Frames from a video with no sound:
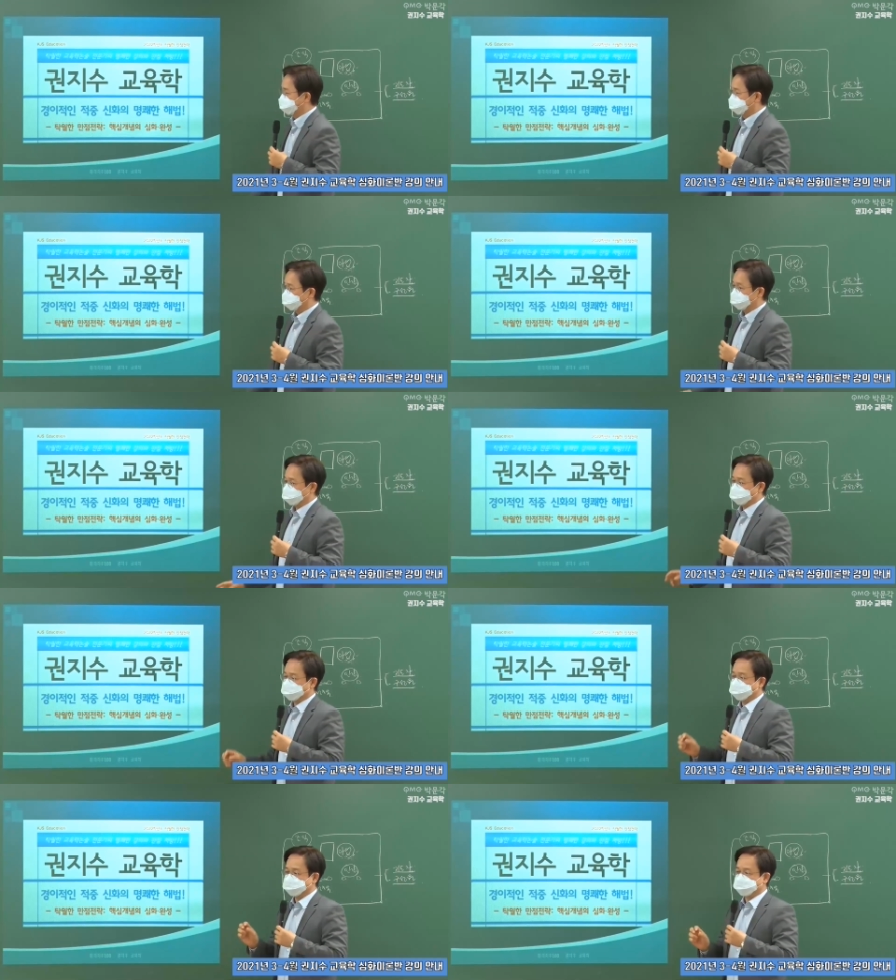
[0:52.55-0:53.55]
예, 우리가 이제
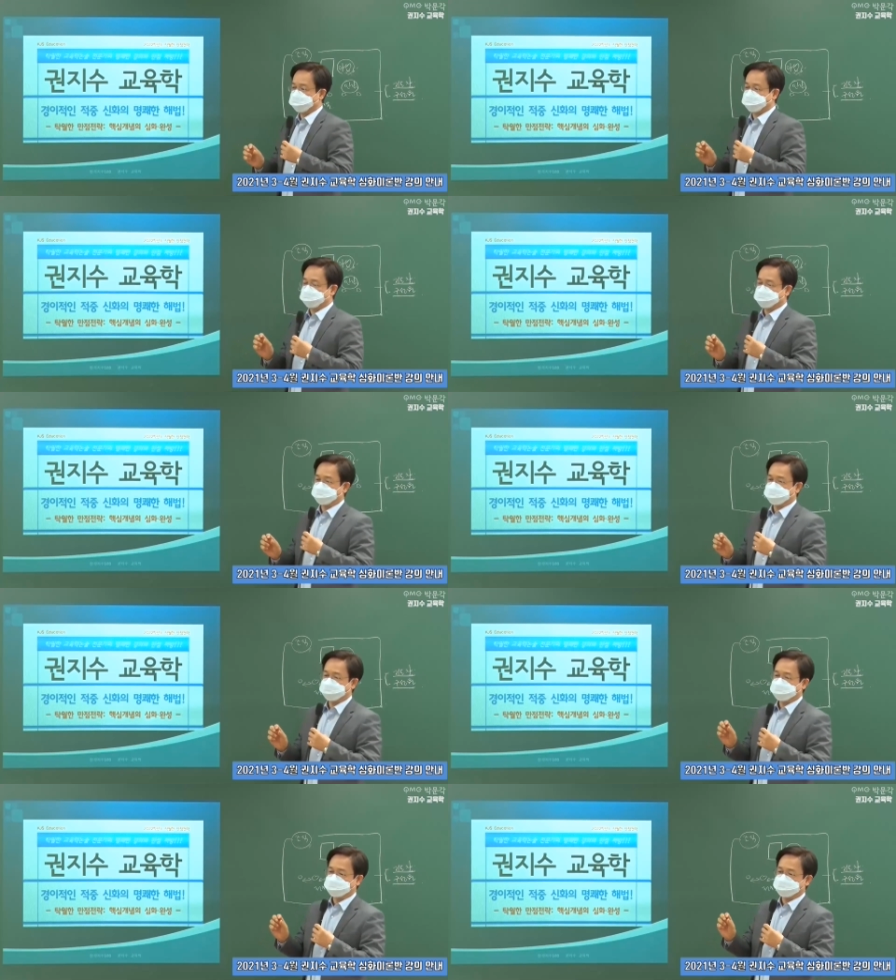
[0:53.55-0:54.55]
일, 이월에
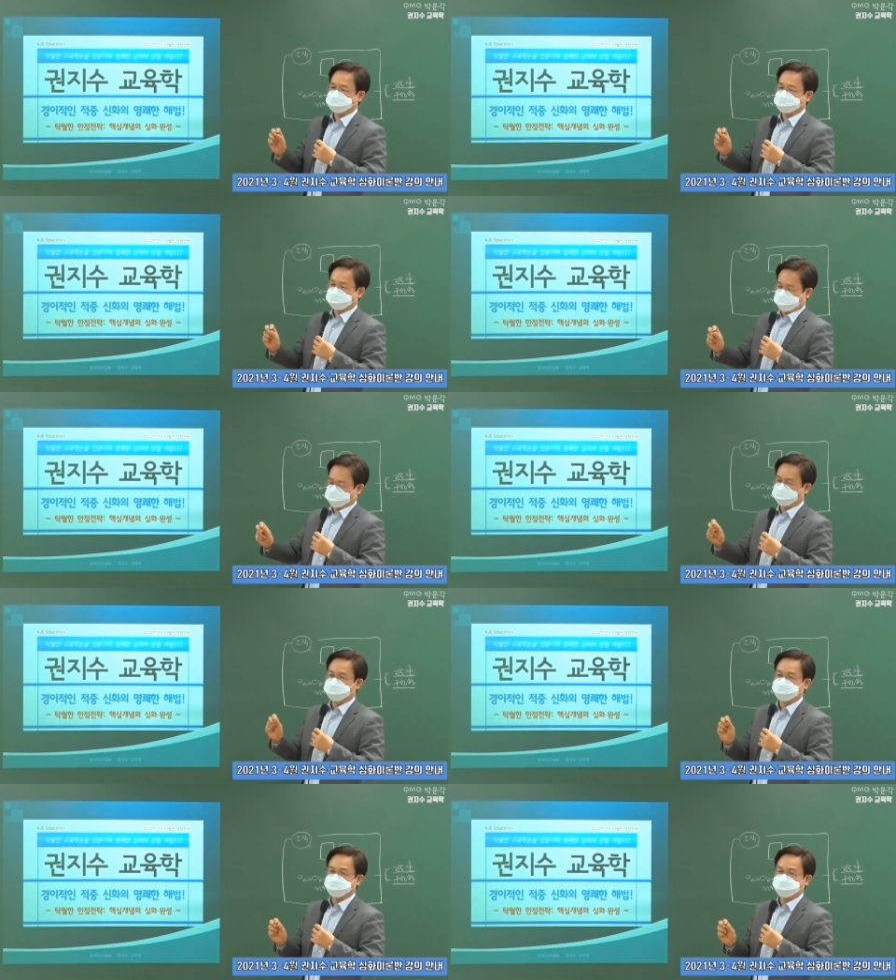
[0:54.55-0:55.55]
배웠던 그
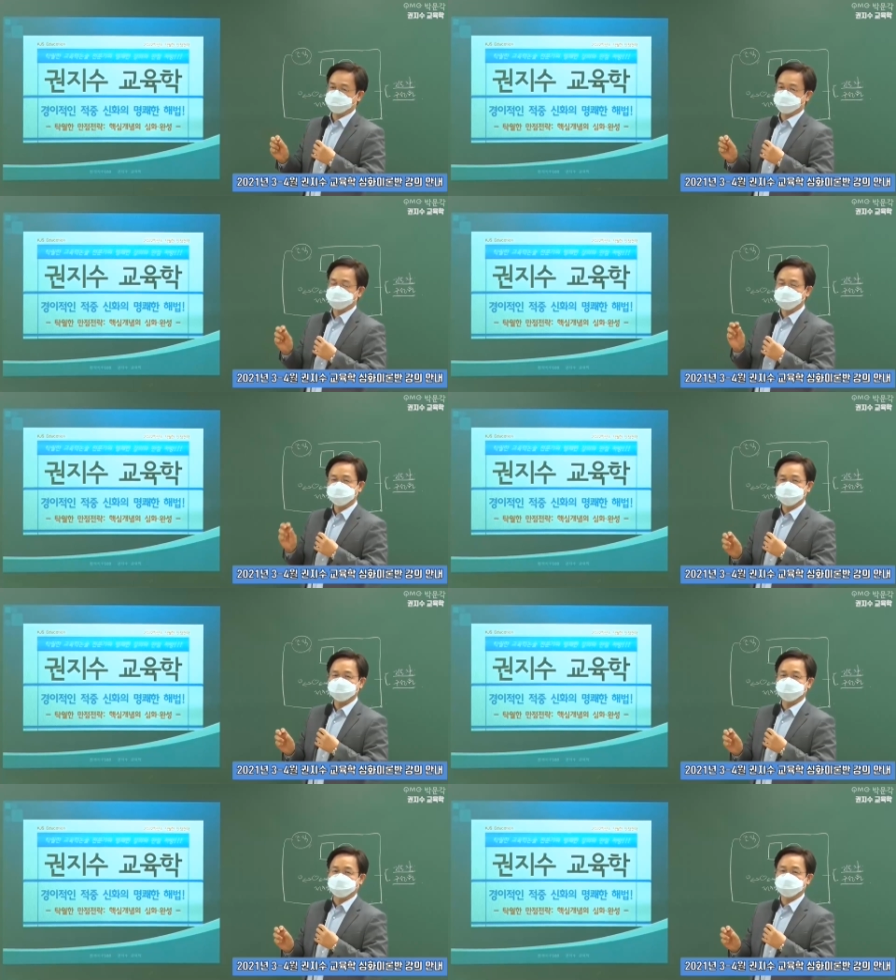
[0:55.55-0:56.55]
기본 개념은, 기본
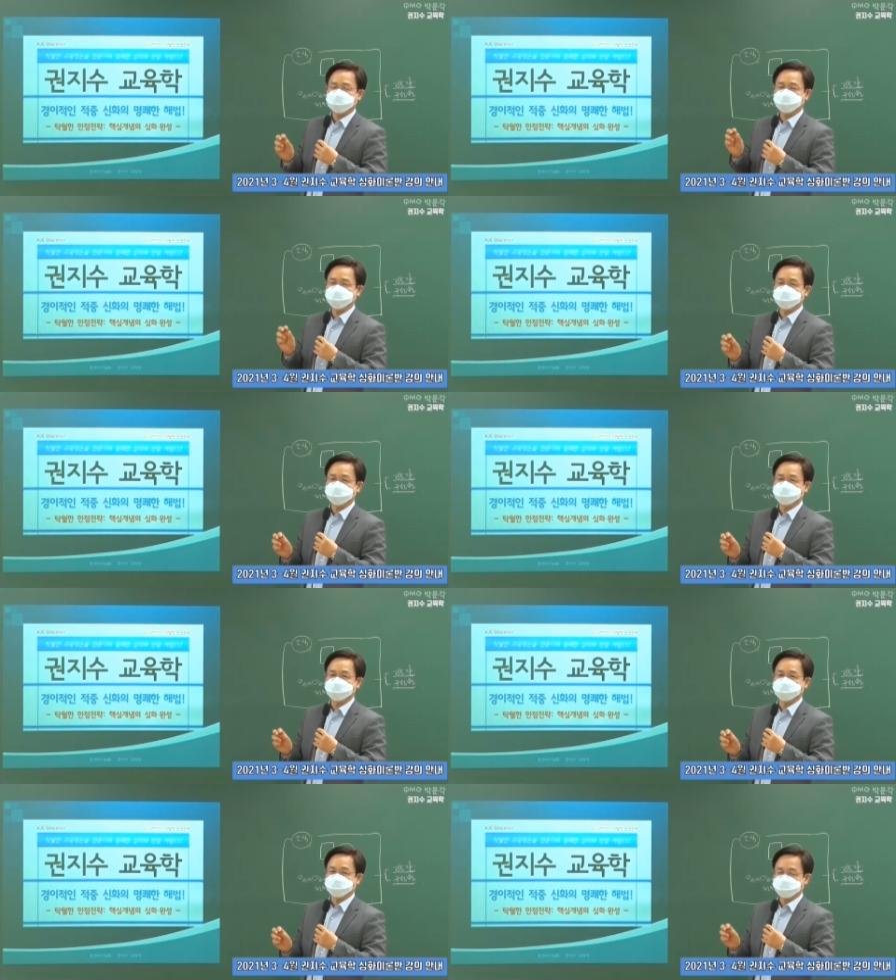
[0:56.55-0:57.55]
개념, 말이 기본
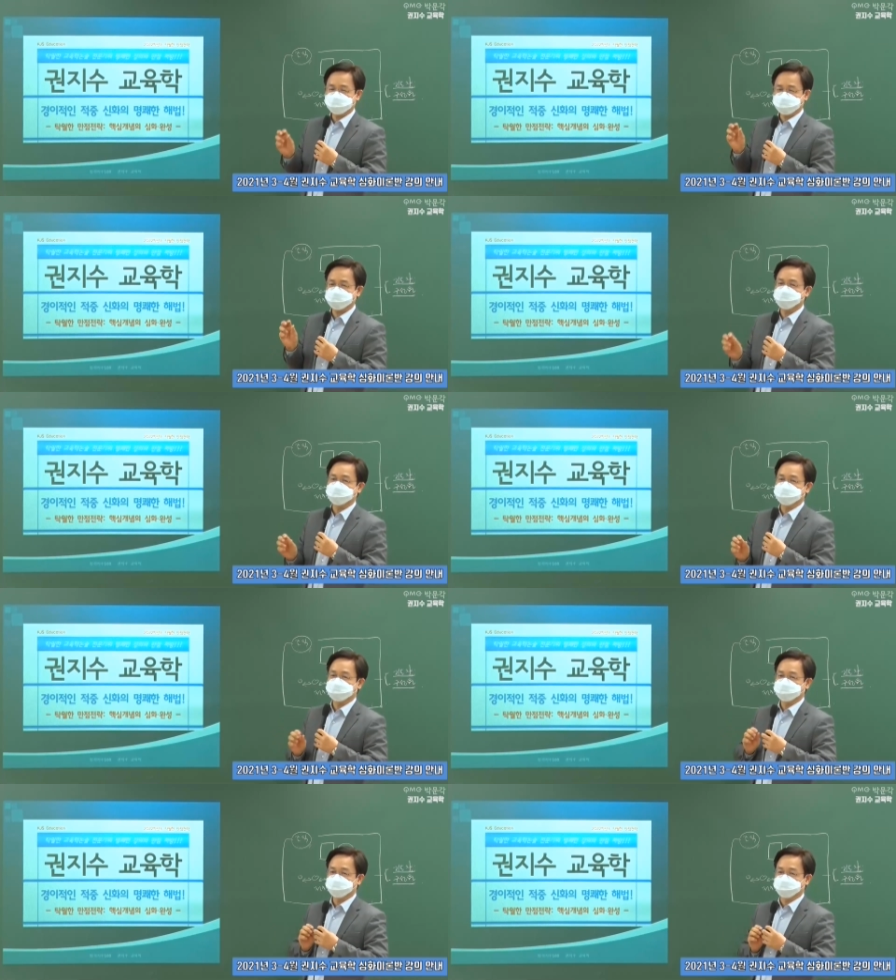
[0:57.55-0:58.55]
개념이지만 진짜 중요한
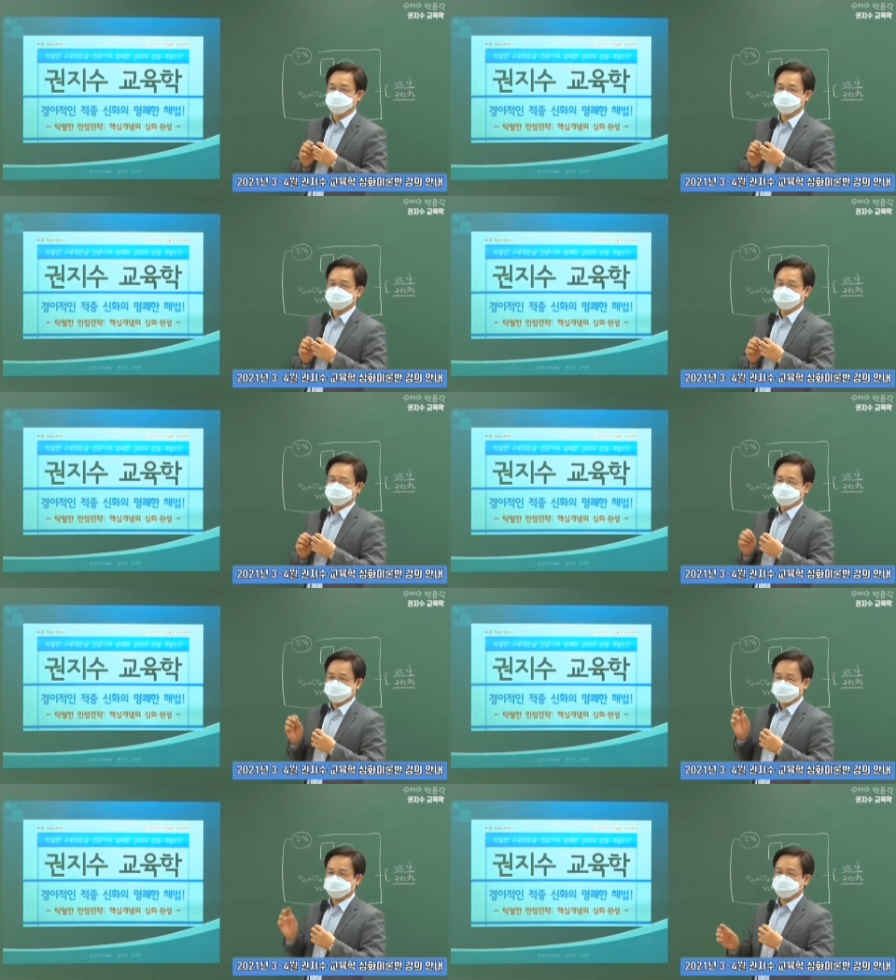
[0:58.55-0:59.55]
개념이죠.
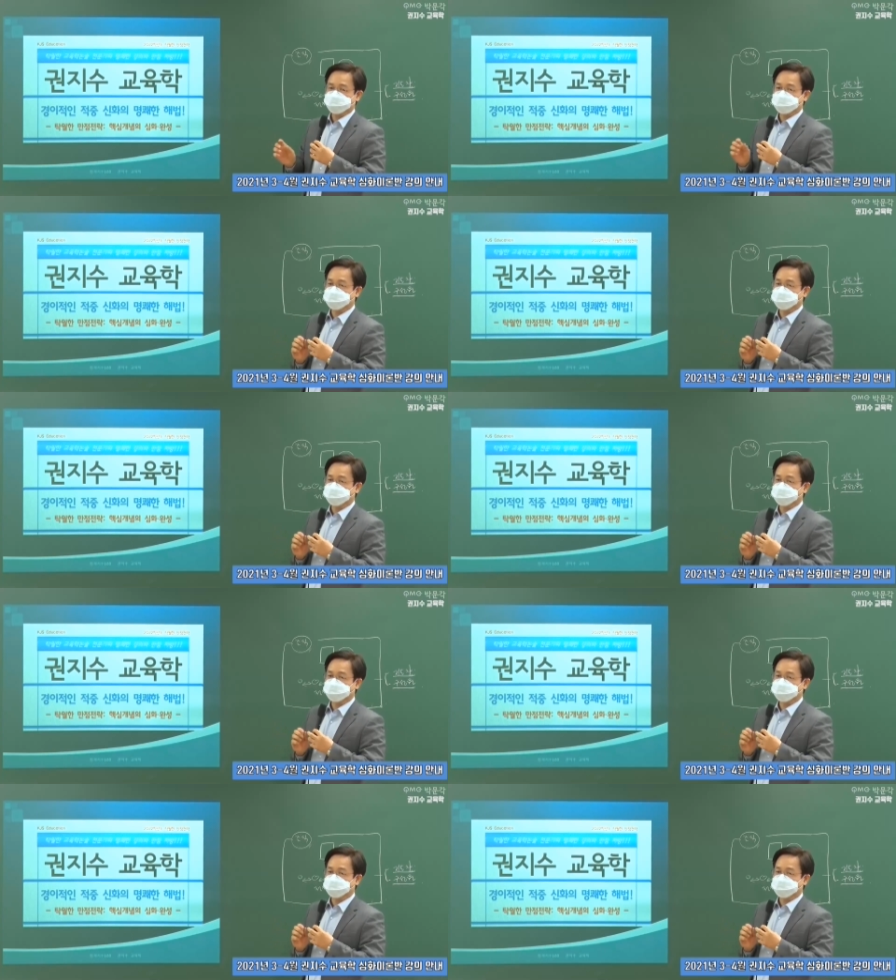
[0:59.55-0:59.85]
진짜 중요한